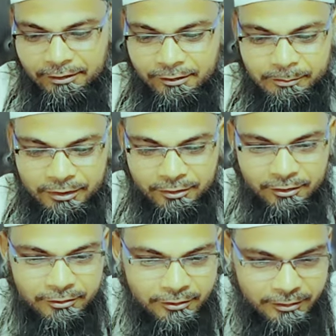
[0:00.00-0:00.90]
তো প্রিয়
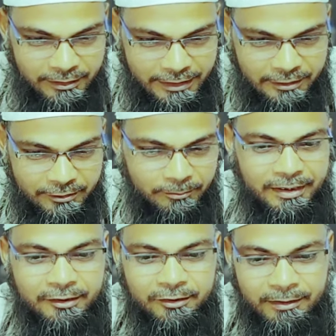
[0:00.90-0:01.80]
দর্শক ইনি একজন
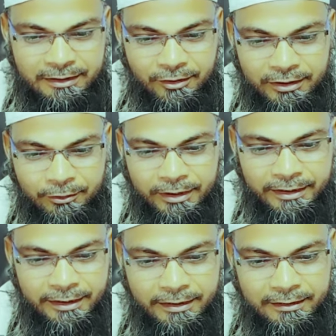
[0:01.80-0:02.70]
বিখ্যাত ব্যক্তি হয়তো
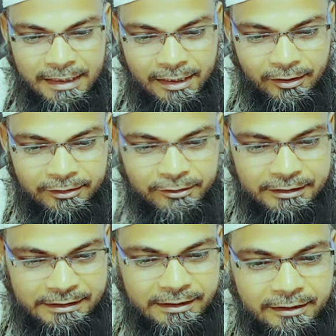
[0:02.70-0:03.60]
অনেকেই যারা হয়তো
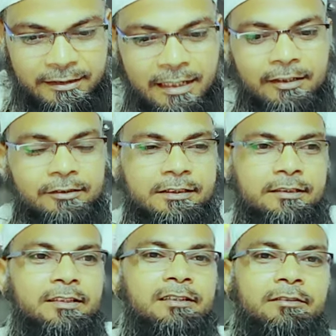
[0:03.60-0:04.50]
চিনেন তারা হয়তো
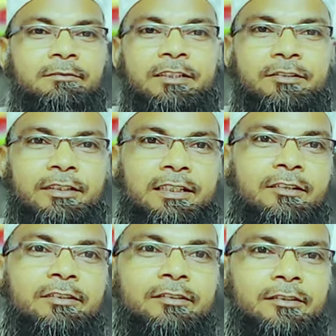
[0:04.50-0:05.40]
চিনে নেবেন ভিডিও
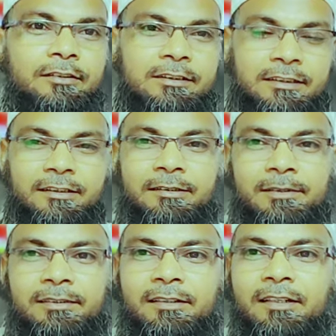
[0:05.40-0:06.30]
দেখে হয়তো চিনে
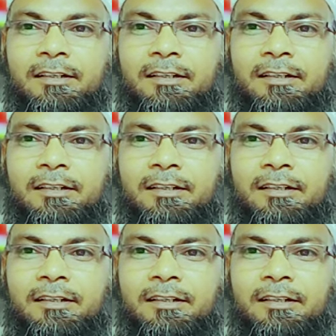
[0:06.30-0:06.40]
নেবেন